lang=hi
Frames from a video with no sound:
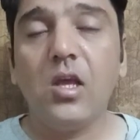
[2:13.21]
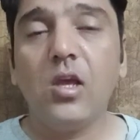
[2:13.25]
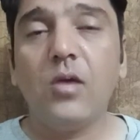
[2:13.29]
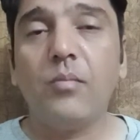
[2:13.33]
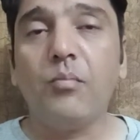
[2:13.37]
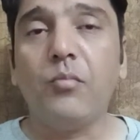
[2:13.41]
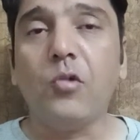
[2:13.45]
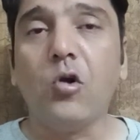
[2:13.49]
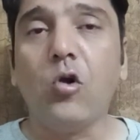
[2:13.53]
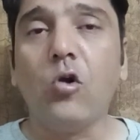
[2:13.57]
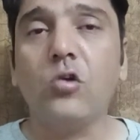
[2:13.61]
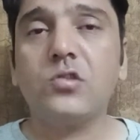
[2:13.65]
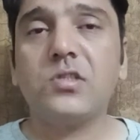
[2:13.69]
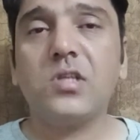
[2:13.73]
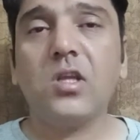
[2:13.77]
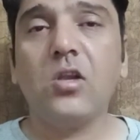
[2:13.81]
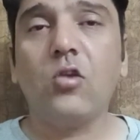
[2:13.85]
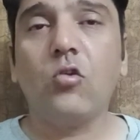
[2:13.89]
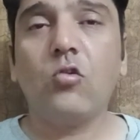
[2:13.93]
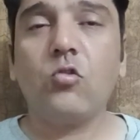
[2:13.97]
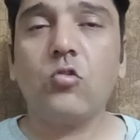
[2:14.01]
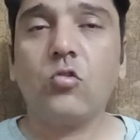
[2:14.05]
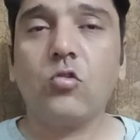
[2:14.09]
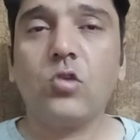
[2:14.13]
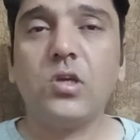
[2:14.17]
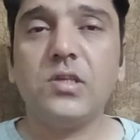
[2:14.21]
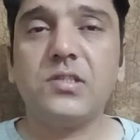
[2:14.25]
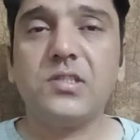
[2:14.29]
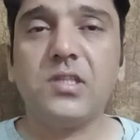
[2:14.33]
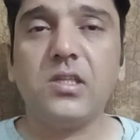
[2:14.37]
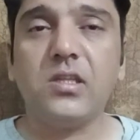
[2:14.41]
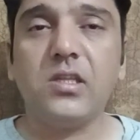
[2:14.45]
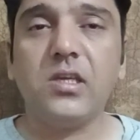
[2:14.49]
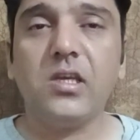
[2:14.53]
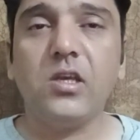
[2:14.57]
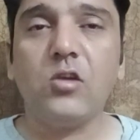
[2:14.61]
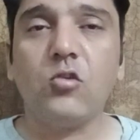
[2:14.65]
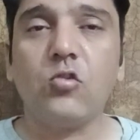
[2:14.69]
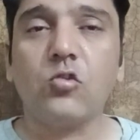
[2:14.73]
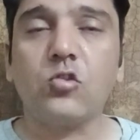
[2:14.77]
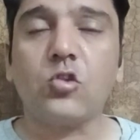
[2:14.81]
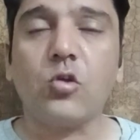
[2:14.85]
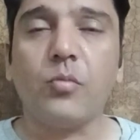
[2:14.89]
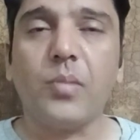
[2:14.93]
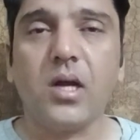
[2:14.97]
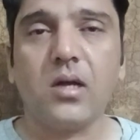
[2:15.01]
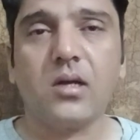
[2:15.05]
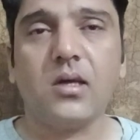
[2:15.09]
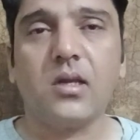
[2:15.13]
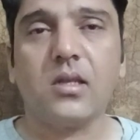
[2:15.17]
बहुत से लोगों की ज़िंदगी को
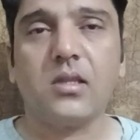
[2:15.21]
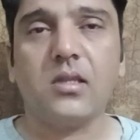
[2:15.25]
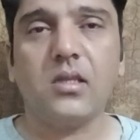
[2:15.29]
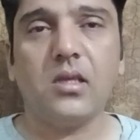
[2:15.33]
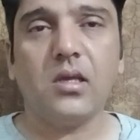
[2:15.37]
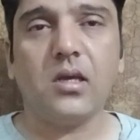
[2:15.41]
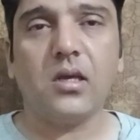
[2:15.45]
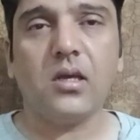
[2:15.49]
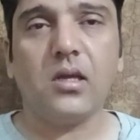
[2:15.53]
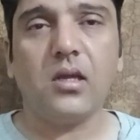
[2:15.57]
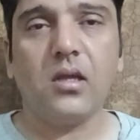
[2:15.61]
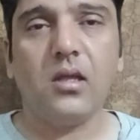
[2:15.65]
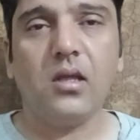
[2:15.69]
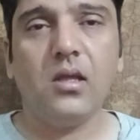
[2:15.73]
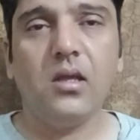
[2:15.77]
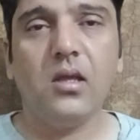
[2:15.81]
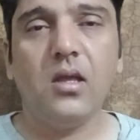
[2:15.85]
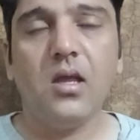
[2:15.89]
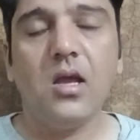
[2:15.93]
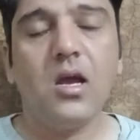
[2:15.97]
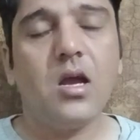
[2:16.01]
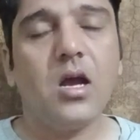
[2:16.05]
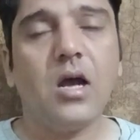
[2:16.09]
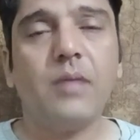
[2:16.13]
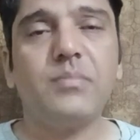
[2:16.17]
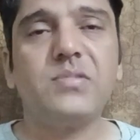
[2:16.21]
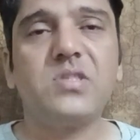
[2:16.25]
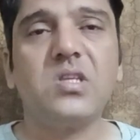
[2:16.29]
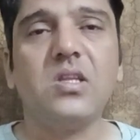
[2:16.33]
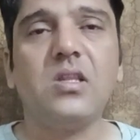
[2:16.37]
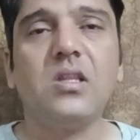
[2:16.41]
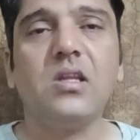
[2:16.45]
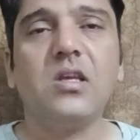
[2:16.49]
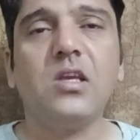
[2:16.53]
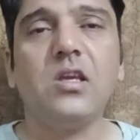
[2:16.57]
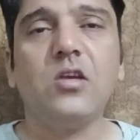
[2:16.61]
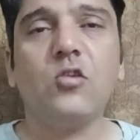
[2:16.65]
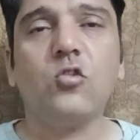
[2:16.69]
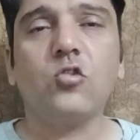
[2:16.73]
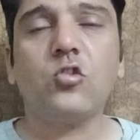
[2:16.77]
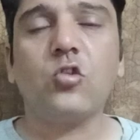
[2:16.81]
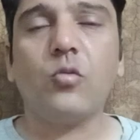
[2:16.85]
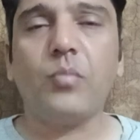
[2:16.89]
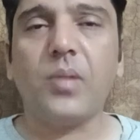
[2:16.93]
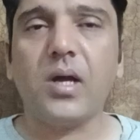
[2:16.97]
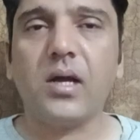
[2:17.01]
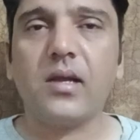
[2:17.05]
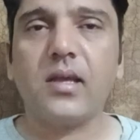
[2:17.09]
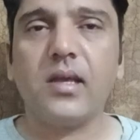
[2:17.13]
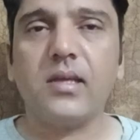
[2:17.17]
तबाह कर दिया है अब ज़िंदगी को
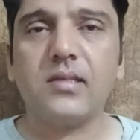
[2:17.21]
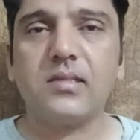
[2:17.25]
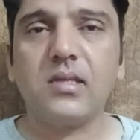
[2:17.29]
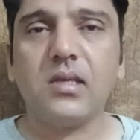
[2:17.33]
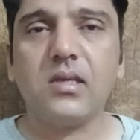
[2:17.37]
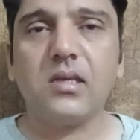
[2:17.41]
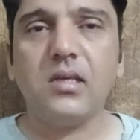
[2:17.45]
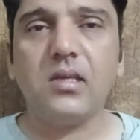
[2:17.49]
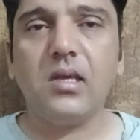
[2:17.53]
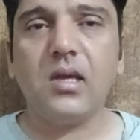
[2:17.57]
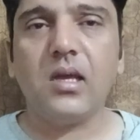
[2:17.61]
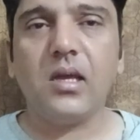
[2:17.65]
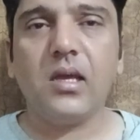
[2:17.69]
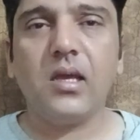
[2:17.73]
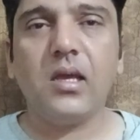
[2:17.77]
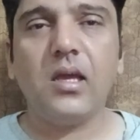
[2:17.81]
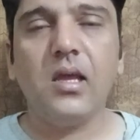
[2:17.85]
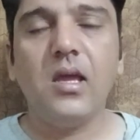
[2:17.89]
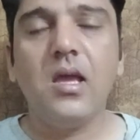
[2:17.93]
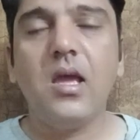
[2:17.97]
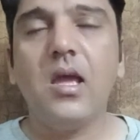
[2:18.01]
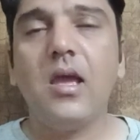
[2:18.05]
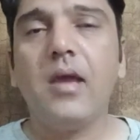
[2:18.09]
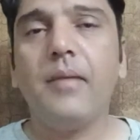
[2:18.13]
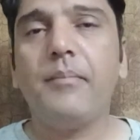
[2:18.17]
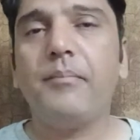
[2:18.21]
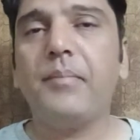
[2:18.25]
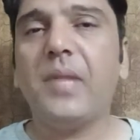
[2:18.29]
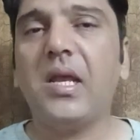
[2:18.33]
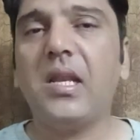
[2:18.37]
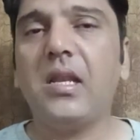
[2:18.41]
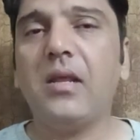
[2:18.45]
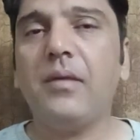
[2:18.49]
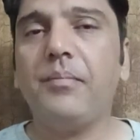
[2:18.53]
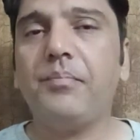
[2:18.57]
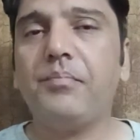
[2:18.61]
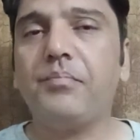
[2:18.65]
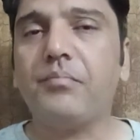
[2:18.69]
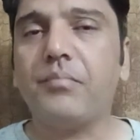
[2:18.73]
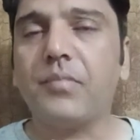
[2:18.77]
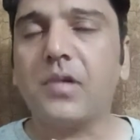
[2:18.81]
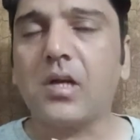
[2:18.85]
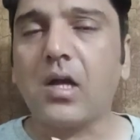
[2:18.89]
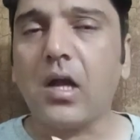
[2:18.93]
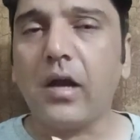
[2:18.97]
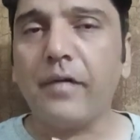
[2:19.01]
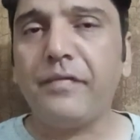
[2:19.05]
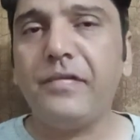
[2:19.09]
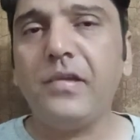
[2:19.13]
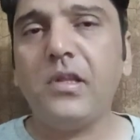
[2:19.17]
तबाह कैसे किया है मैंने
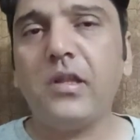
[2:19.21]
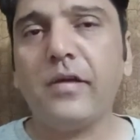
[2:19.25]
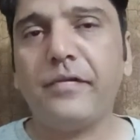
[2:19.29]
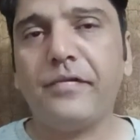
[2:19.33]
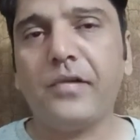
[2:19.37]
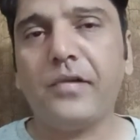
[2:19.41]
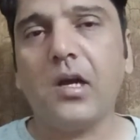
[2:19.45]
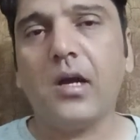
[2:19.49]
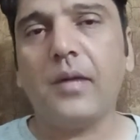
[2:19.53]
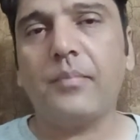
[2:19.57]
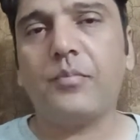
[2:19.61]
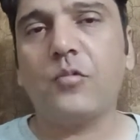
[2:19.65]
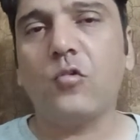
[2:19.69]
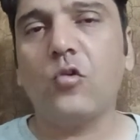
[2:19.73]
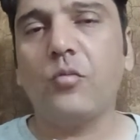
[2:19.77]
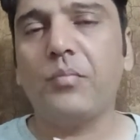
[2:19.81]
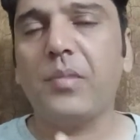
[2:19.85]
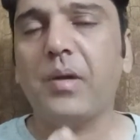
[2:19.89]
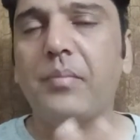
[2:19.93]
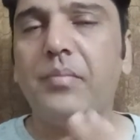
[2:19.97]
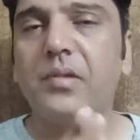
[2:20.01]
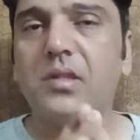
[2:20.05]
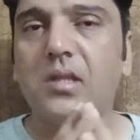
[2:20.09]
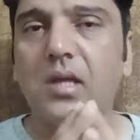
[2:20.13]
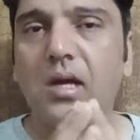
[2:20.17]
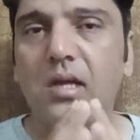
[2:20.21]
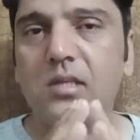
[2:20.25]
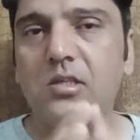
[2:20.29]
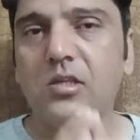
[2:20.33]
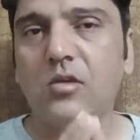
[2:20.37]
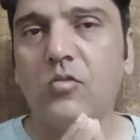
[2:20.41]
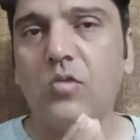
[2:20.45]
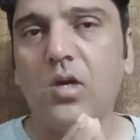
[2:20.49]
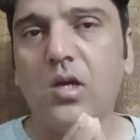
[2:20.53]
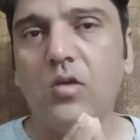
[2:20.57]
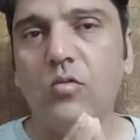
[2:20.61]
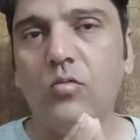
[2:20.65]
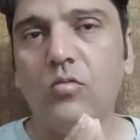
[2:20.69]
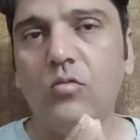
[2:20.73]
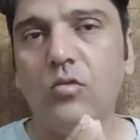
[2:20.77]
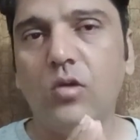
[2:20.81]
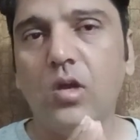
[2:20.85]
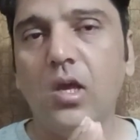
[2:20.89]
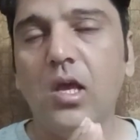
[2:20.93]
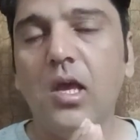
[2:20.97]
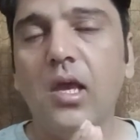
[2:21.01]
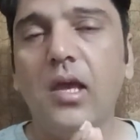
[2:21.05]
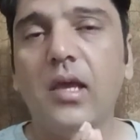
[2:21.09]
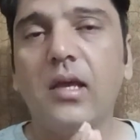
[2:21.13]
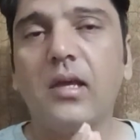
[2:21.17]
काफ़ी दफ़ा आपको मैं बता चुका हूँ
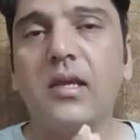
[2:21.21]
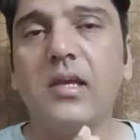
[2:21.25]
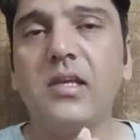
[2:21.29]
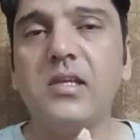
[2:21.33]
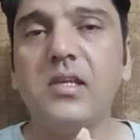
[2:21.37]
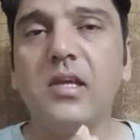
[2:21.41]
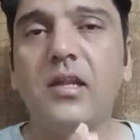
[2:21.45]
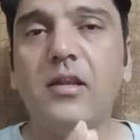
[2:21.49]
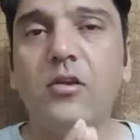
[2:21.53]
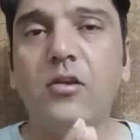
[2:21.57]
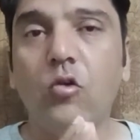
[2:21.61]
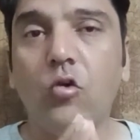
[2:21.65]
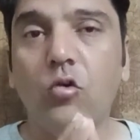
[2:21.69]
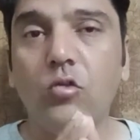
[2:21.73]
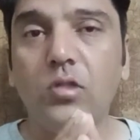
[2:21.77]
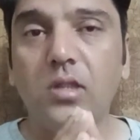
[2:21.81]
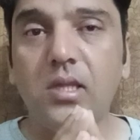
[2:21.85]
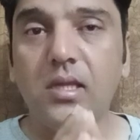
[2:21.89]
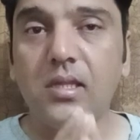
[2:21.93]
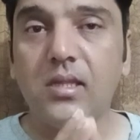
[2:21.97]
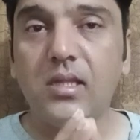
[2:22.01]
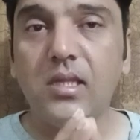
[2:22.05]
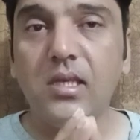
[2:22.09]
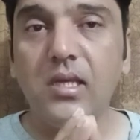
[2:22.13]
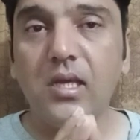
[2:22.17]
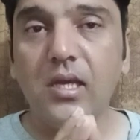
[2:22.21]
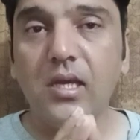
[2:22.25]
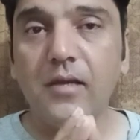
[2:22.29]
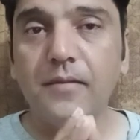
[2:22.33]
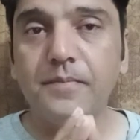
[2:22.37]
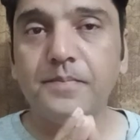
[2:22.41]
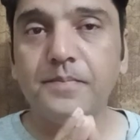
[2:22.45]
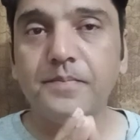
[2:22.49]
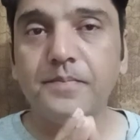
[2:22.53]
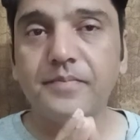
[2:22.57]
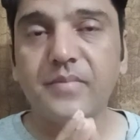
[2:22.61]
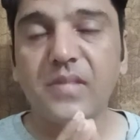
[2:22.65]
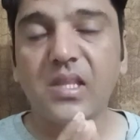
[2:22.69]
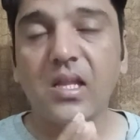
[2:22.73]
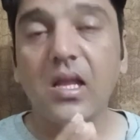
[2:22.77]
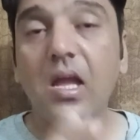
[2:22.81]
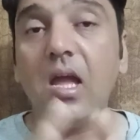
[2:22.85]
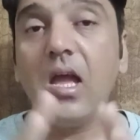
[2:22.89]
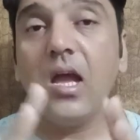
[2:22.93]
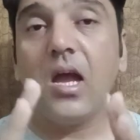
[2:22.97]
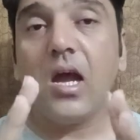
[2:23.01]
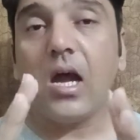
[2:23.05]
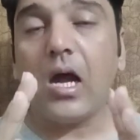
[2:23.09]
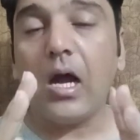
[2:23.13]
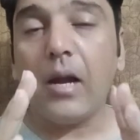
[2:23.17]
कि ये लोन देती हैं
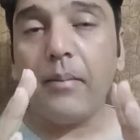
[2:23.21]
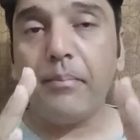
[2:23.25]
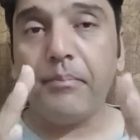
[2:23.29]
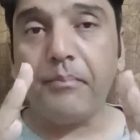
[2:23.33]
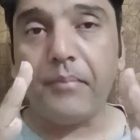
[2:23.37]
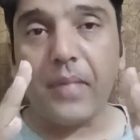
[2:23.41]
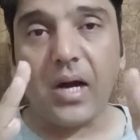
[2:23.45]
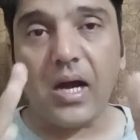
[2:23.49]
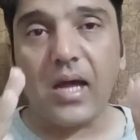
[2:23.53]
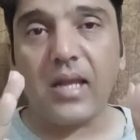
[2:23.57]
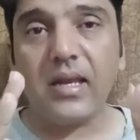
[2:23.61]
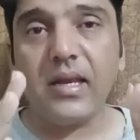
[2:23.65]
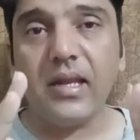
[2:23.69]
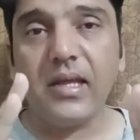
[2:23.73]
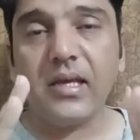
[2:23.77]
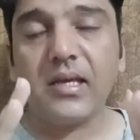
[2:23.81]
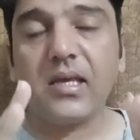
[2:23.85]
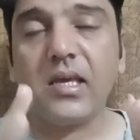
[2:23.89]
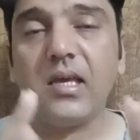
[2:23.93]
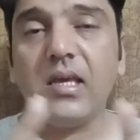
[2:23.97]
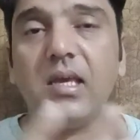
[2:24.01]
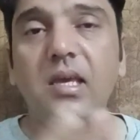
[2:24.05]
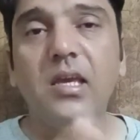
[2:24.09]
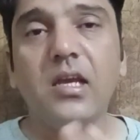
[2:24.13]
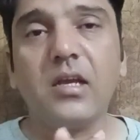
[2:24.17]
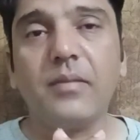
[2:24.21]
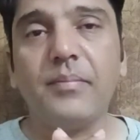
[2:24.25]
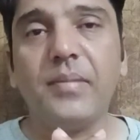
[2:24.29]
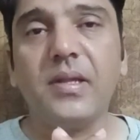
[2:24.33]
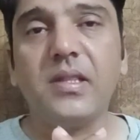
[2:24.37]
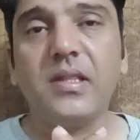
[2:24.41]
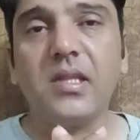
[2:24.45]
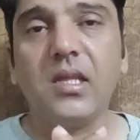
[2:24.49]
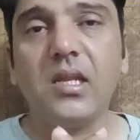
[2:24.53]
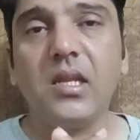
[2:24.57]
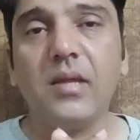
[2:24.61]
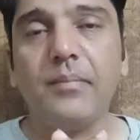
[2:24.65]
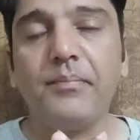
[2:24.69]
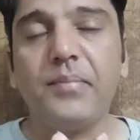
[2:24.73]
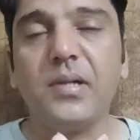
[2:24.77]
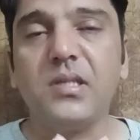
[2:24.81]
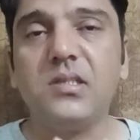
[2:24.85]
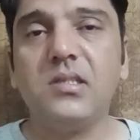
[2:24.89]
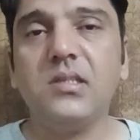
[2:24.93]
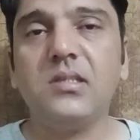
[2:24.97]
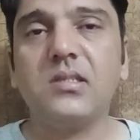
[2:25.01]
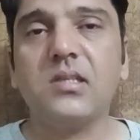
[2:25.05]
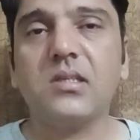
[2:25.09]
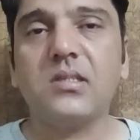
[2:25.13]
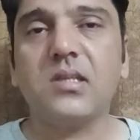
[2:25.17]
अब मान लें कि एक बंदे ने
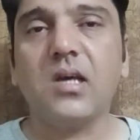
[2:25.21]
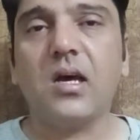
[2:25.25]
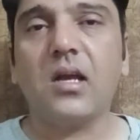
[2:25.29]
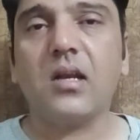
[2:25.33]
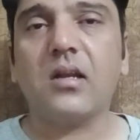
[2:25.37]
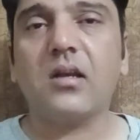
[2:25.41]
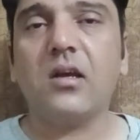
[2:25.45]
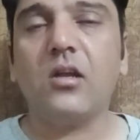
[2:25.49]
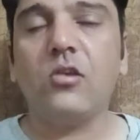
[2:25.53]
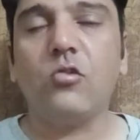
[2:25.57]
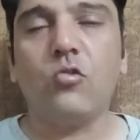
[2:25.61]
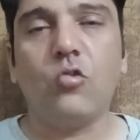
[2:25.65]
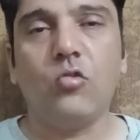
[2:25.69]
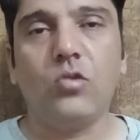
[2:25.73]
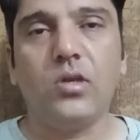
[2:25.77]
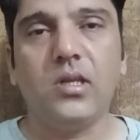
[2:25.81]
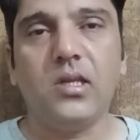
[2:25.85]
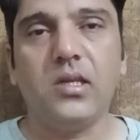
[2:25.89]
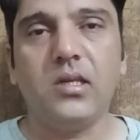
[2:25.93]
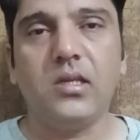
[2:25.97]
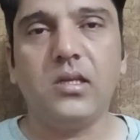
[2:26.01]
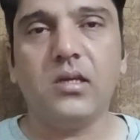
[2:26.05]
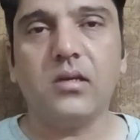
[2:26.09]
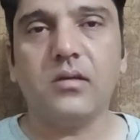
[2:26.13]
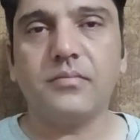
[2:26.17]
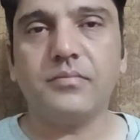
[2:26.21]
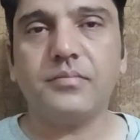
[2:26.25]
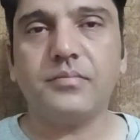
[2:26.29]
पच्चीस हज़ार का लोन ले लिया